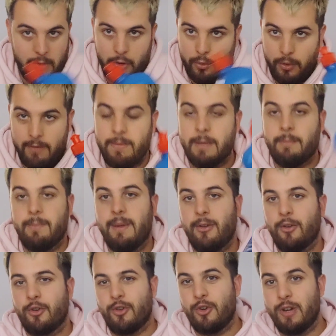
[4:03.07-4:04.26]
todos huelen bien,
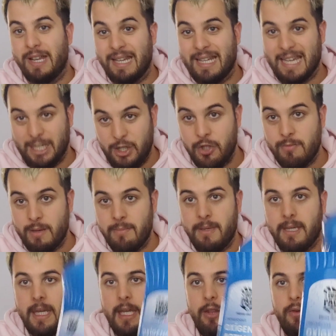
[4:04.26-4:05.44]
pero con el que yo más
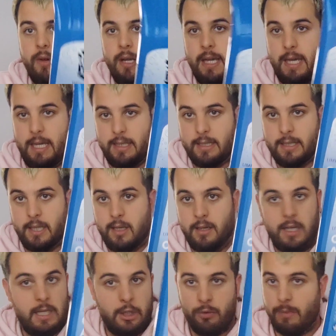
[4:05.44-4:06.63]
me quedo es este,
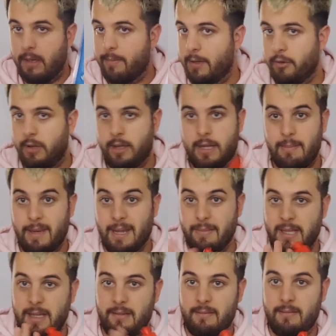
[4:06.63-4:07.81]
el de Super Paco de Día, para
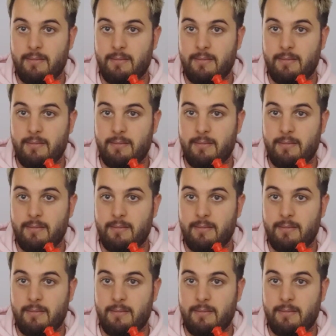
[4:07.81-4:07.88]
mí,